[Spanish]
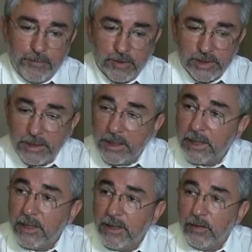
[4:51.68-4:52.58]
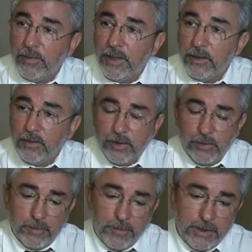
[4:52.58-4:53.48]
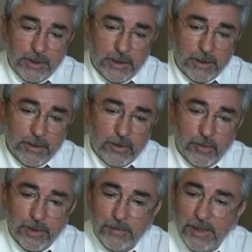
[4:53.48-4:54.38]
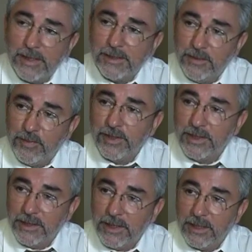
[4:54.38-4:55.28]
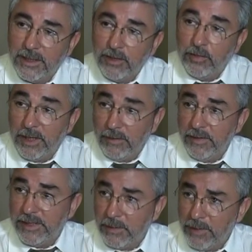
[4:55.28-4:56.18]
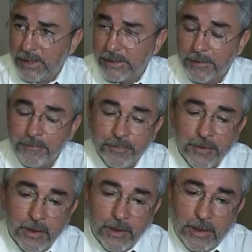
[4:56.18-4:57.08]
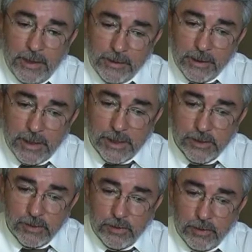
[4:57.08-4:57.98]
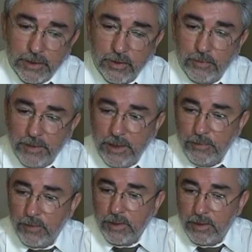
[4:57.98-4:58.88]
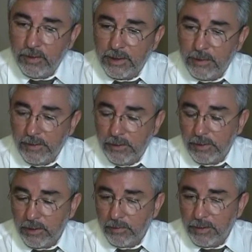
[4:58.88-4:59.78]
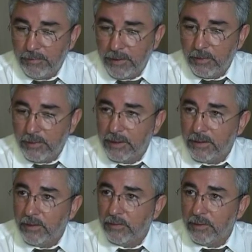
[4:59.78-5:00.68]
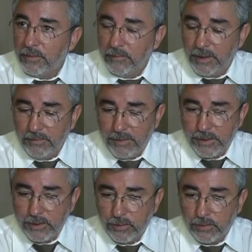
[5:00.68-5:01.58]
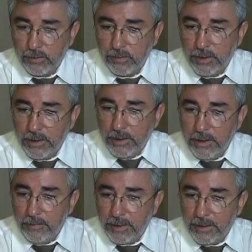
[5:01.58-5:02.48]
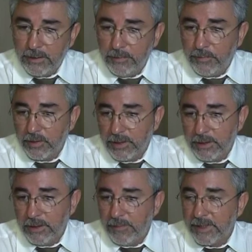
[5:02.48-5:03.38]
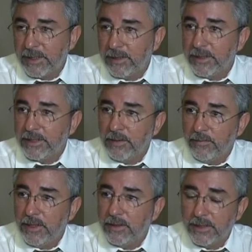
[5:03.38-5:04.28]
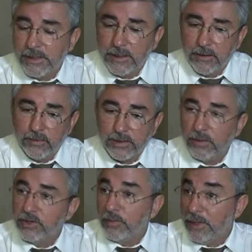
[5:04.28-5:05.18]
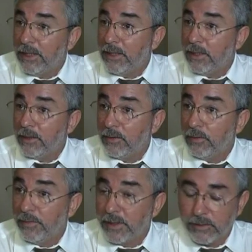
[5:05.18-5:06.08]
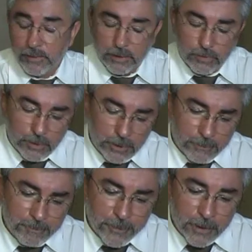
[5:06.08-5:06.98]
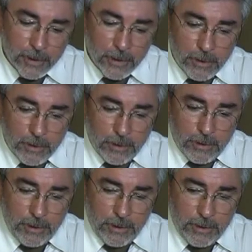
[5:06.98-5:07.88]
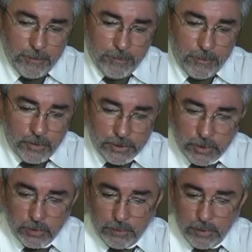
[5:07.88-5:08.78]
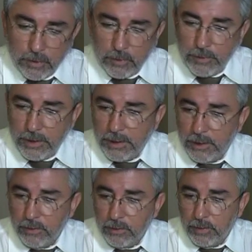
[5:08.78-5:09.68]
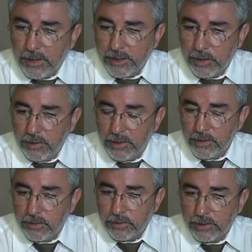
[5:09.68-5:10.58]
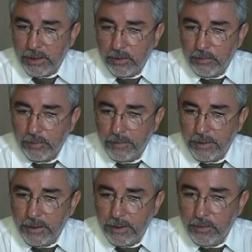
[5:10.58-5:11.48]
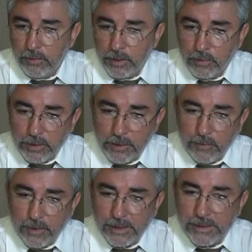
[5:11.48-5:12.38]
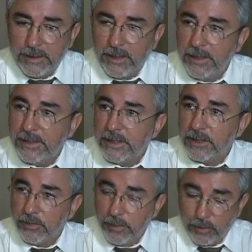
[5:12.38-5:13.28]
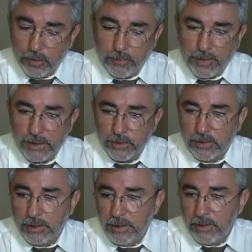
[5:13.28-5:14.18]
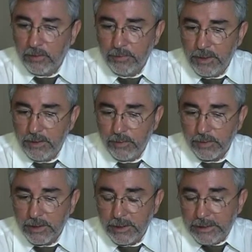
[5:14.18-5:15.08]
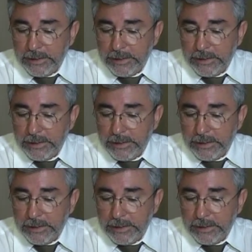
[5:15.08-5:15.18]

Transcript: porcentajes de aumento y obviamente al que cobra más el porcentaje lo beneficia más. En este caso y con estos mínimos, creo que también los que cobran menos van a tener un beneficio eh, bastante importante, pasar de 6.300 a 8.500 pesos en julio. Eh, nosotros vamos a comunicarnos con Nación, ellos han comprometido algún tipo de asistencia, sobre todo para sostener estos mínimos,